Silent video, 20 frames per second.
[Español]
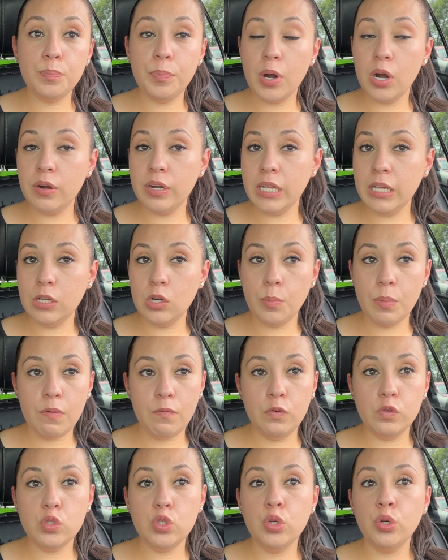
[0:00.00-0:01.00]
brownie, no me
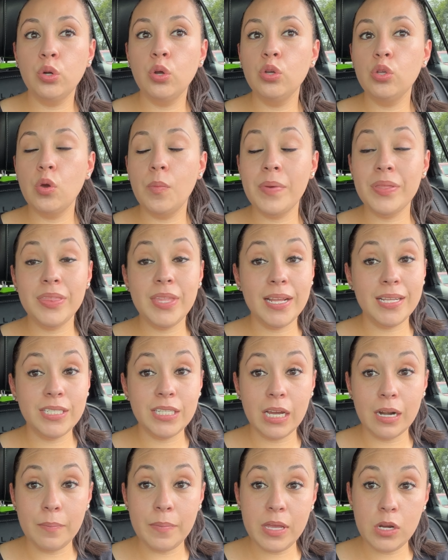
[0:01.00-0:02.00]
funcionó, yo metí el
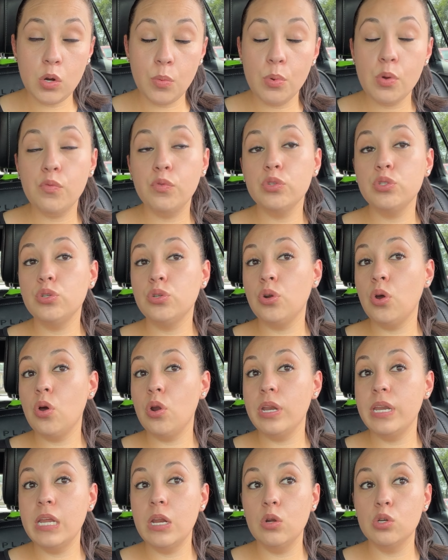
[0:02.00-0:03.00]
charmín, no me funcionó,
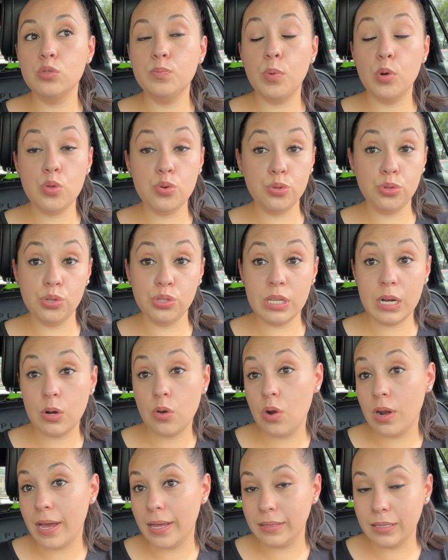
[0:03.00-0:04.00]
ni los productos del
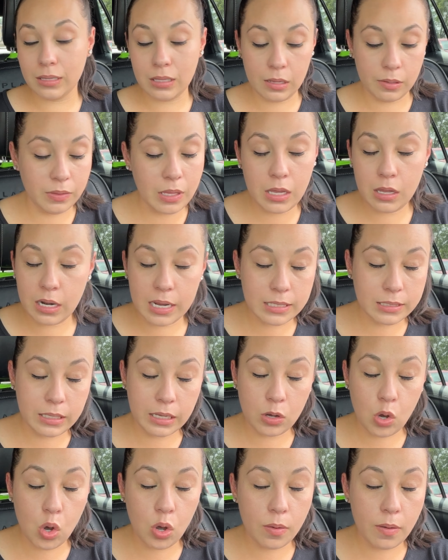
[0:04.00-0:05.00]
colgate, del este
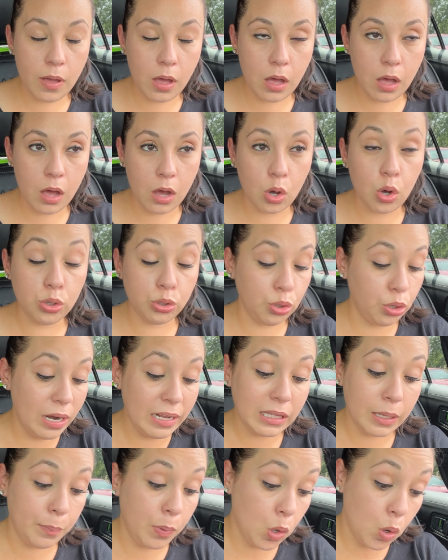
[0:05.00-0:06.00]
ah, cotonel
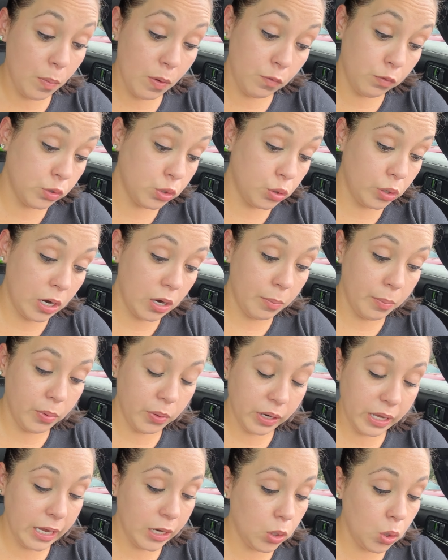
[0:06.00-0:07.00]
tampoco me funcionaron. ¿Por
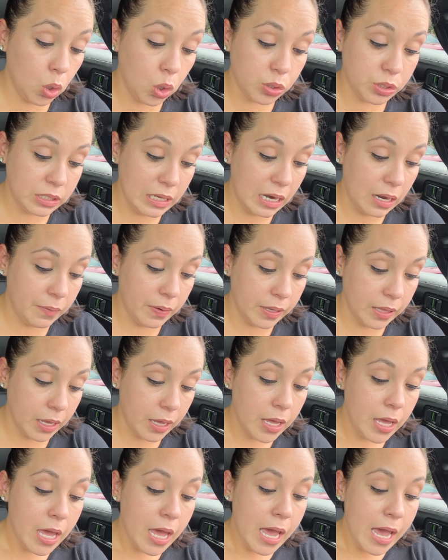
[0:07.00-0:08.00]
qué? No lo sé, la verdad.
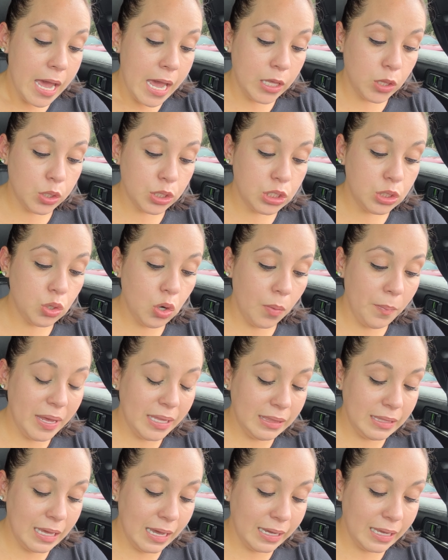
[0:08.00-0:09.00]
Entonces yo
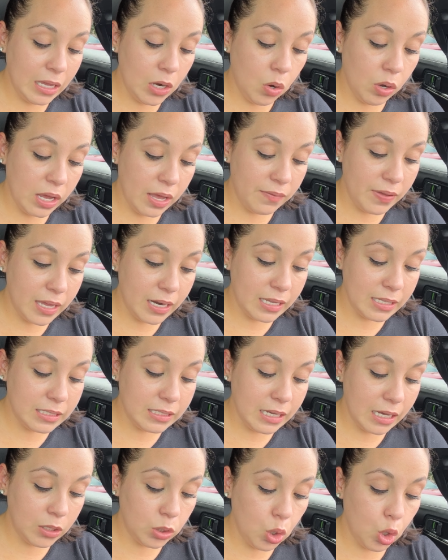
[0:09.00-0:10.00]
metí aquí lo que vienen
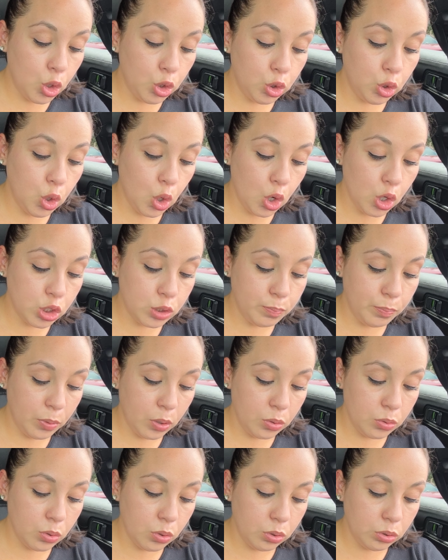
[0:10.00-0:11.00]
siendo dos
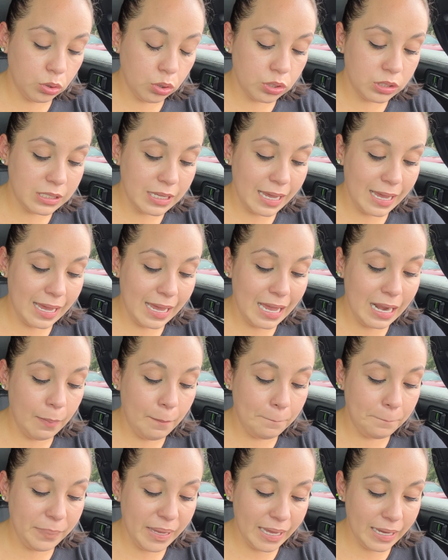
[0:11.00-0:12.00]
productos de el
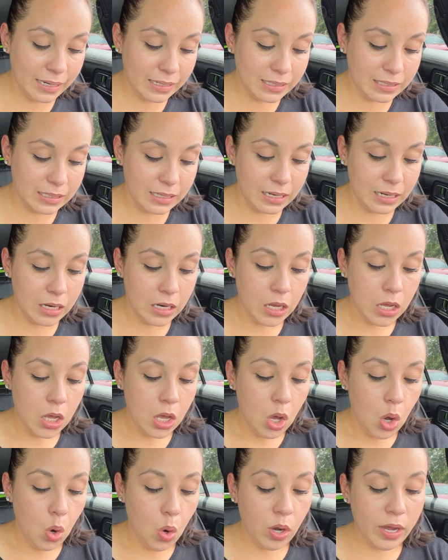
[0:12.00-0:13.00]
persil,
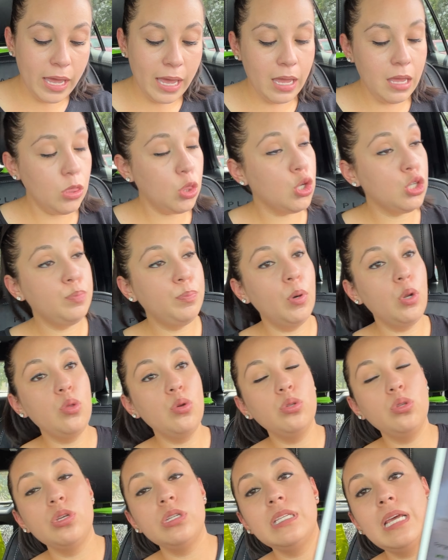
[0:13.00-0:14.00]
¿ok? Dos productos